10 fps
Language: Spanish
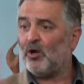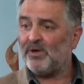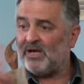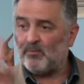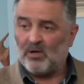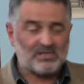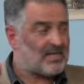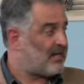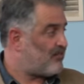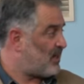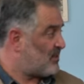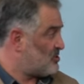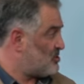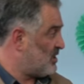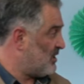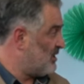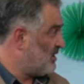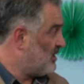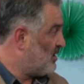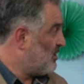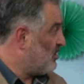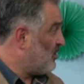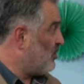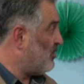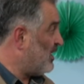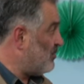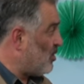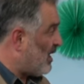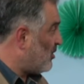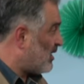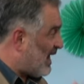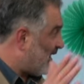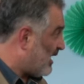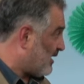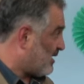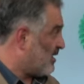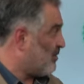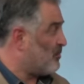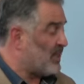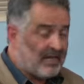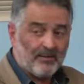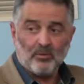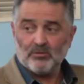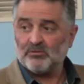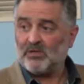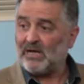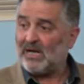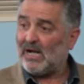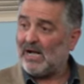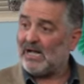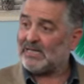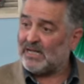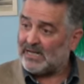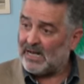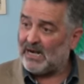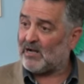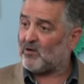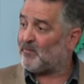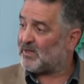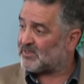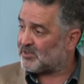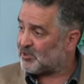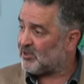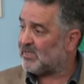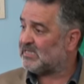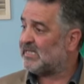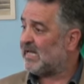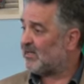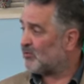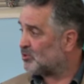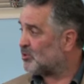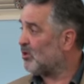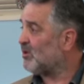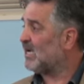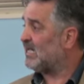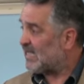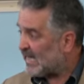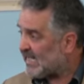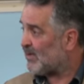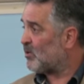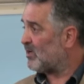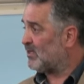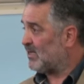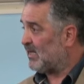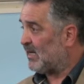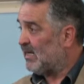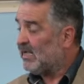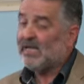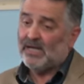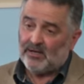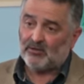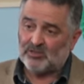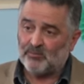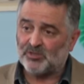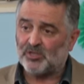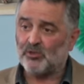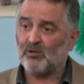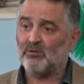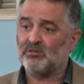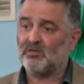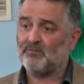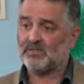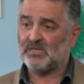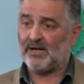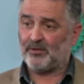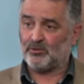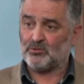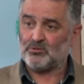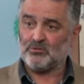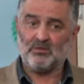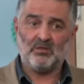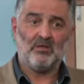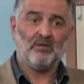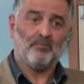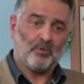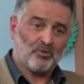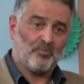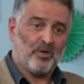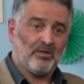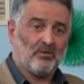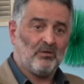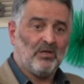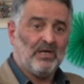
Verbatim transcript: No vinimos a hacer la plancha. No vinimos a no nadar. Vinimos a tener las conversaciones y las discusiones que teníamos que tener. Y nos hemos hecho algunos adversarios, por supuesto.